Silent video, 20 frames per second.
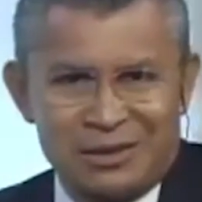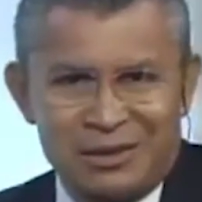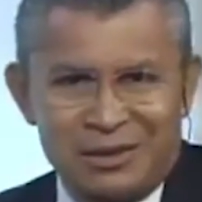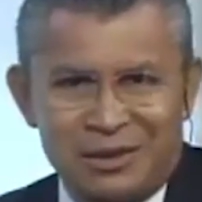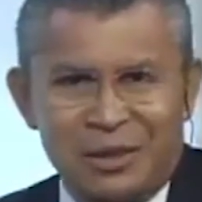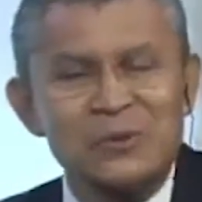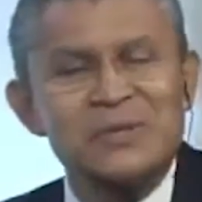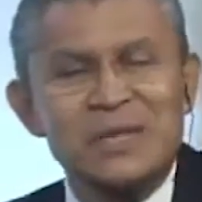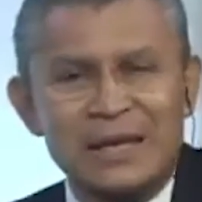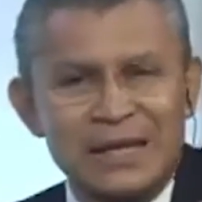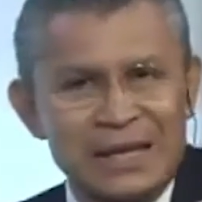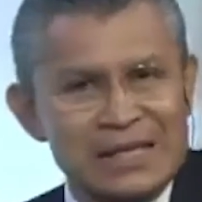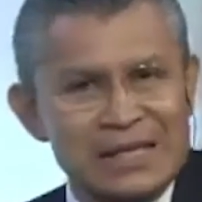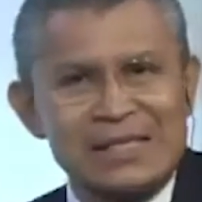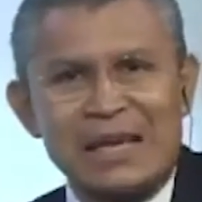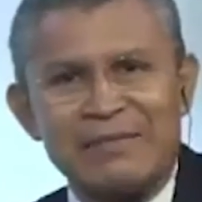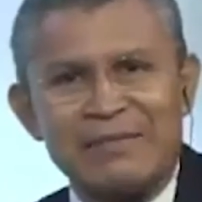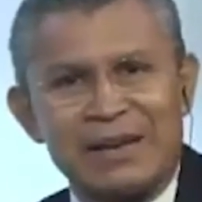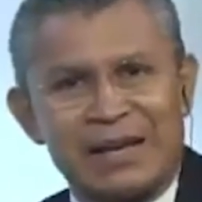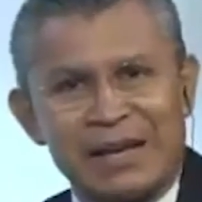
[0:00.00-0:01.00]
que usted ya
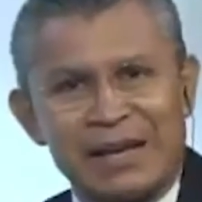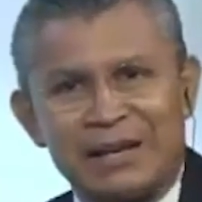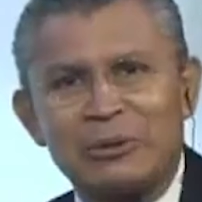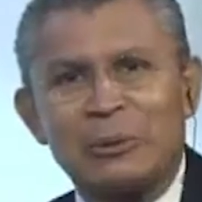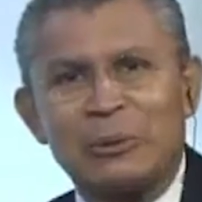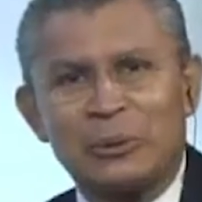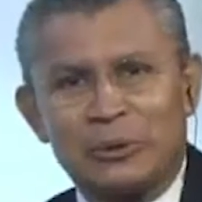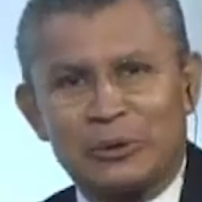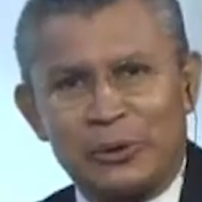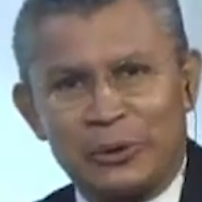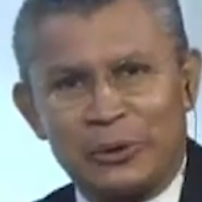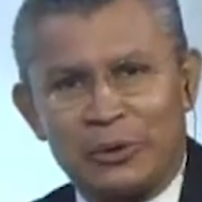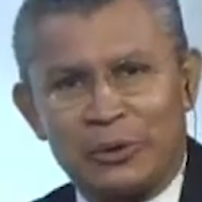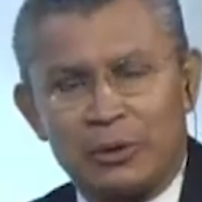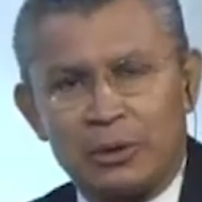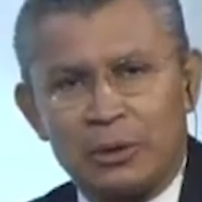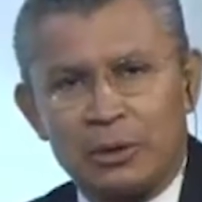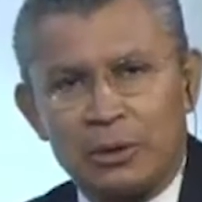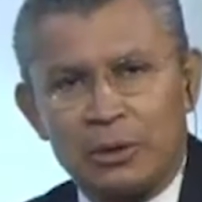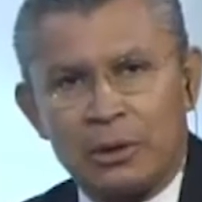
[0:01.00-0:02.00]
sabe, querido Victorio.
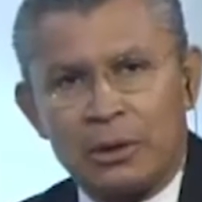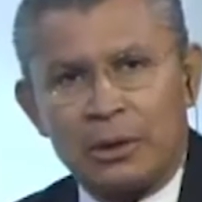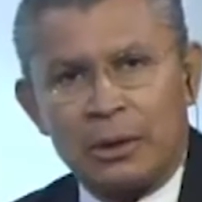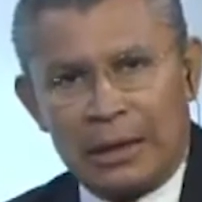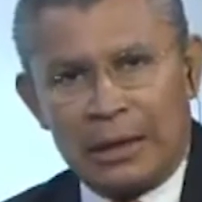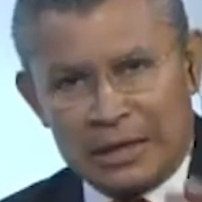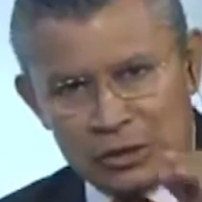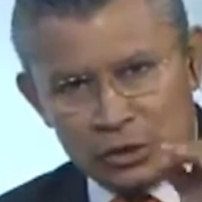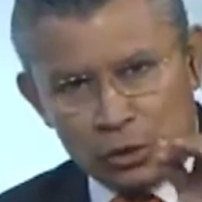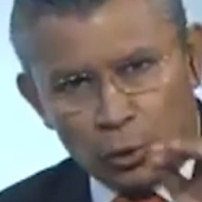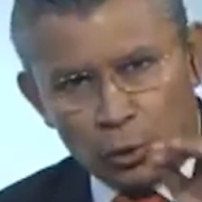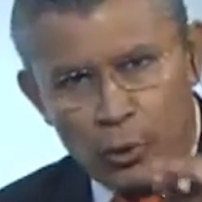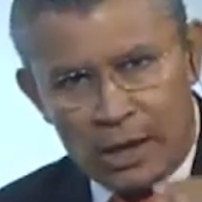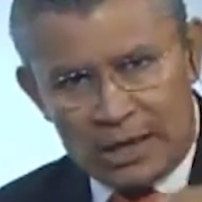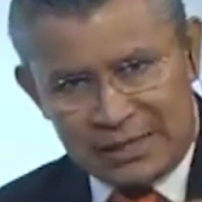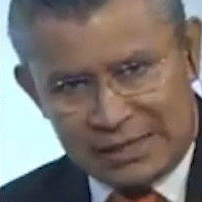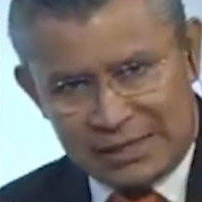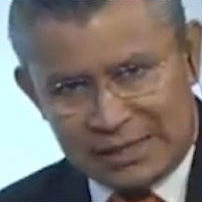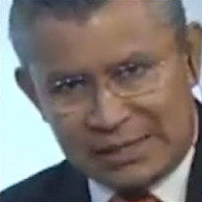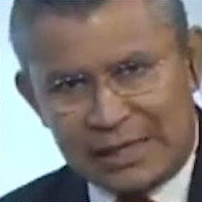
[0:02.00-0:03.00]
Las
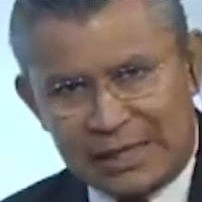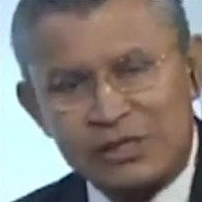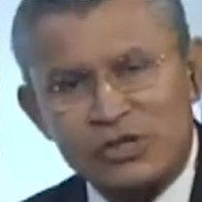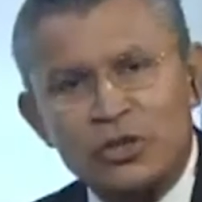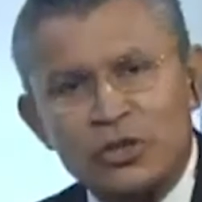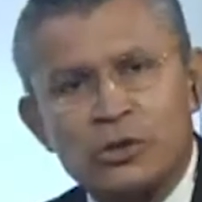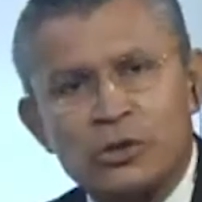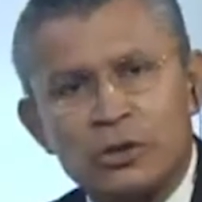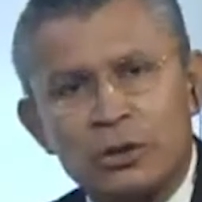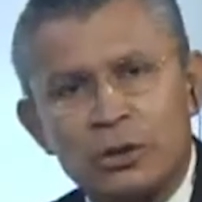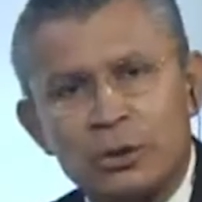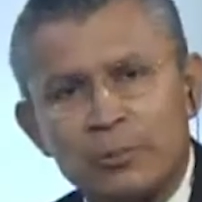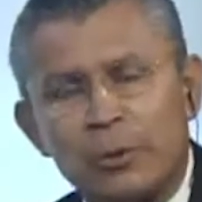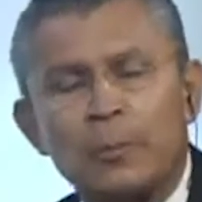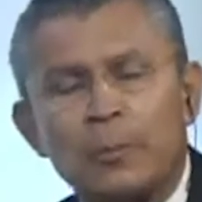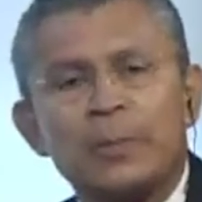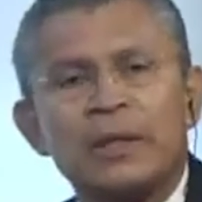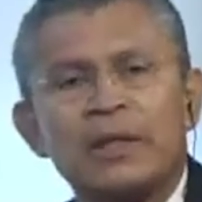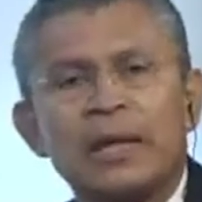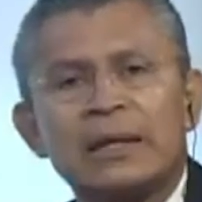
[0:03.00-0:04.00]
grúas que son
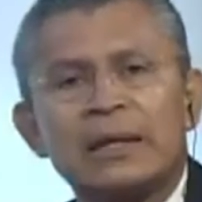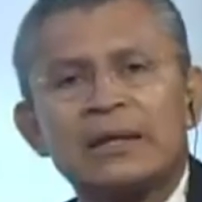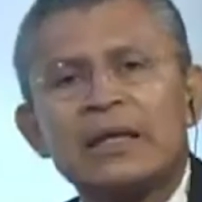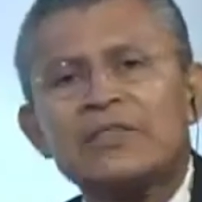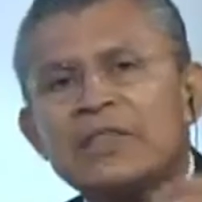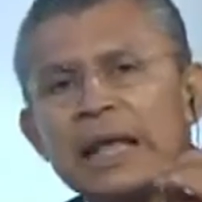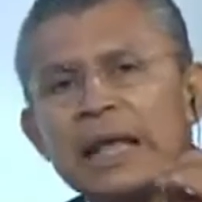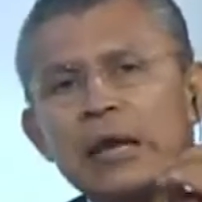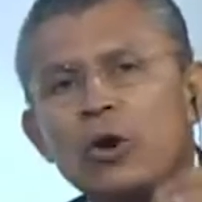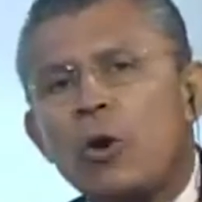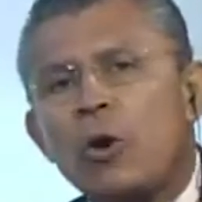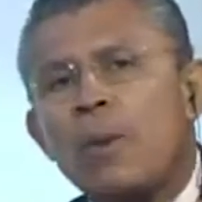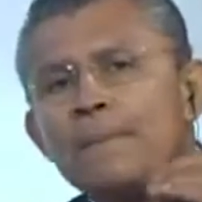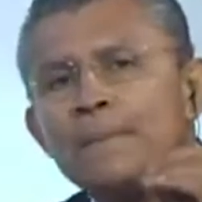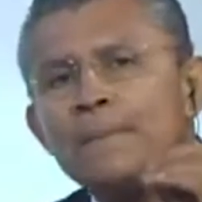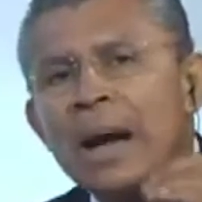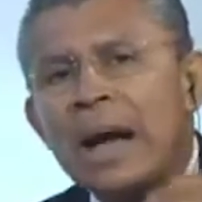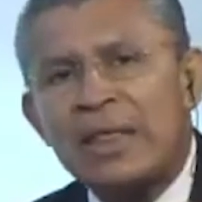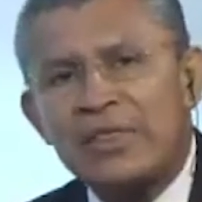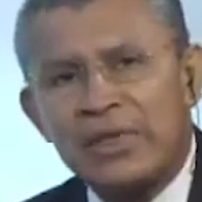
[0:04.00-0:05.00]
propiedad del
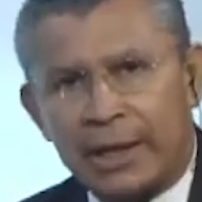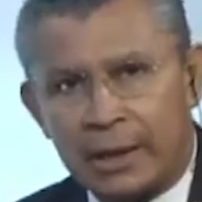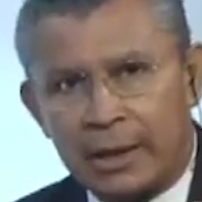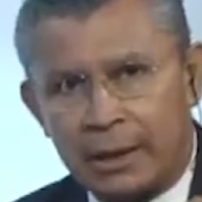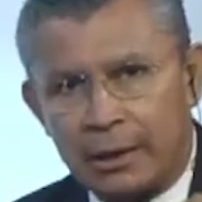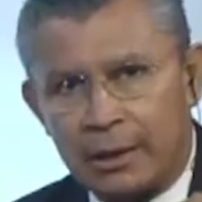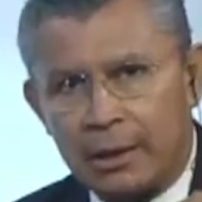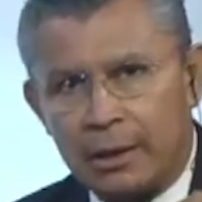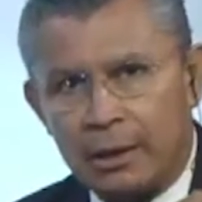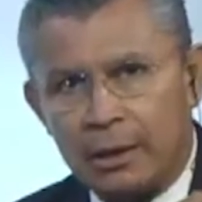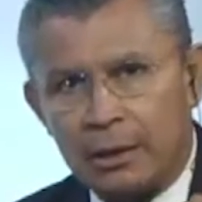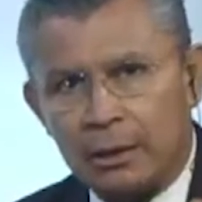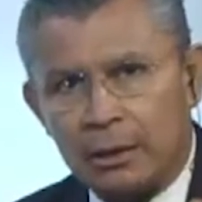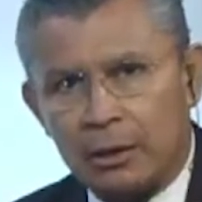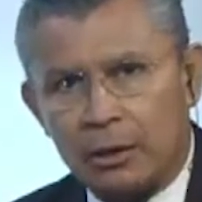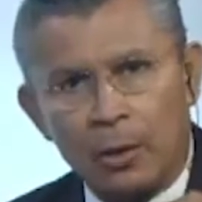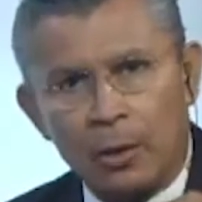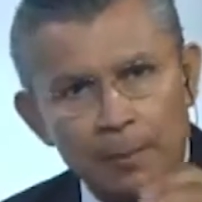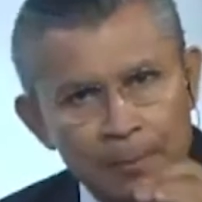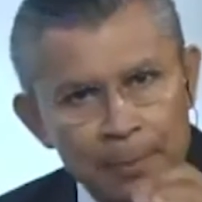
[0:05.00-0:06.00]
compadre,
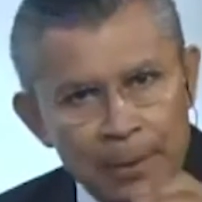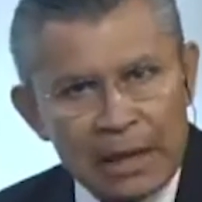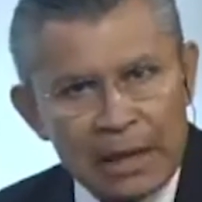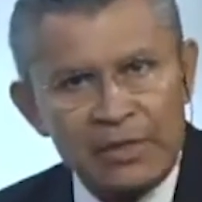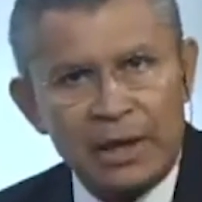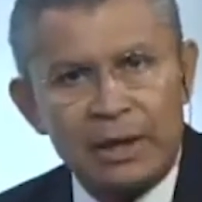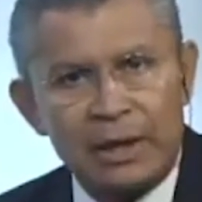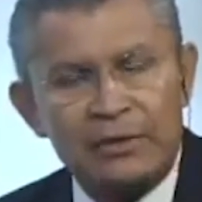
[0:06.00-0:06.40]
compadre